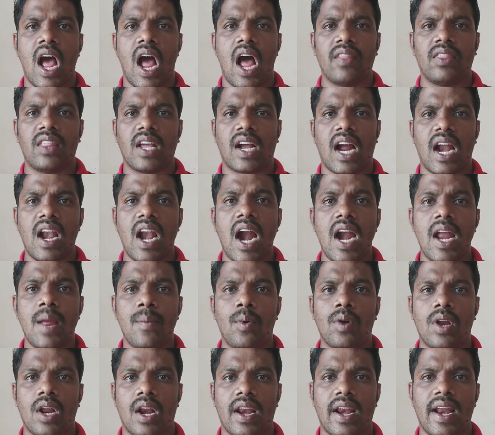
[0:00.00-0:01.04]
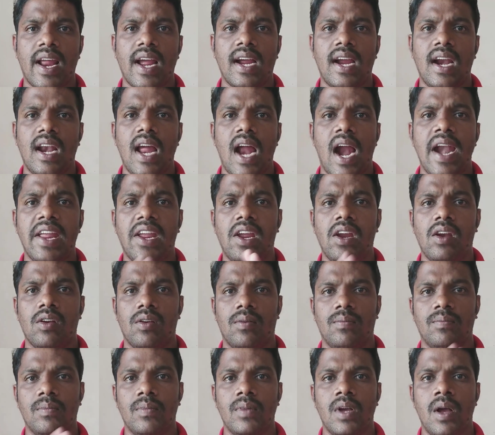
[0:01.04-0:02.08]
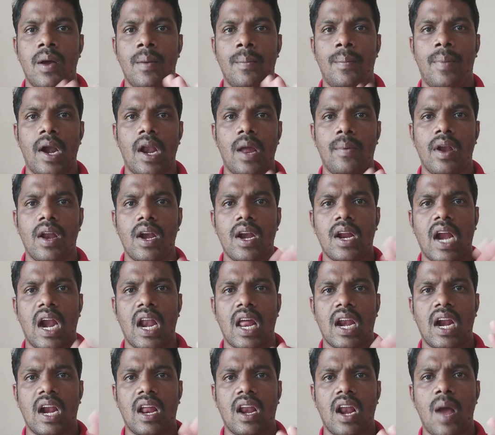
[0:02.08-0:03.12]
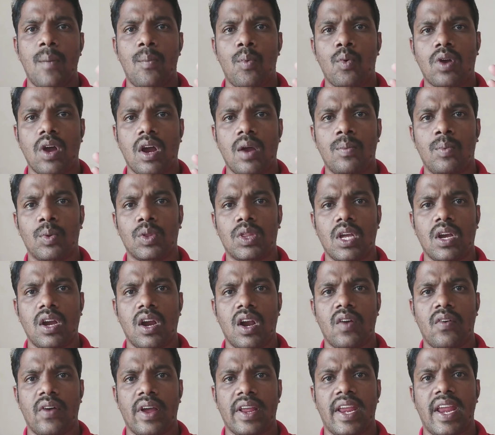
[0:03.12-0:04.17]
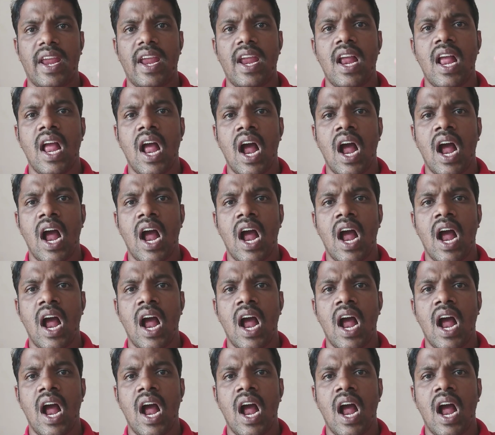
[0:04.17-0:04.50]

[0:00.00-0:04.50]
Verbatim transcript: அந்த கண்ணாடி போட்ட ரேக்கில் அடிக்கணும் பல பலன் கலர் கலராக புத்தக புத்தகங்களை வாங்கி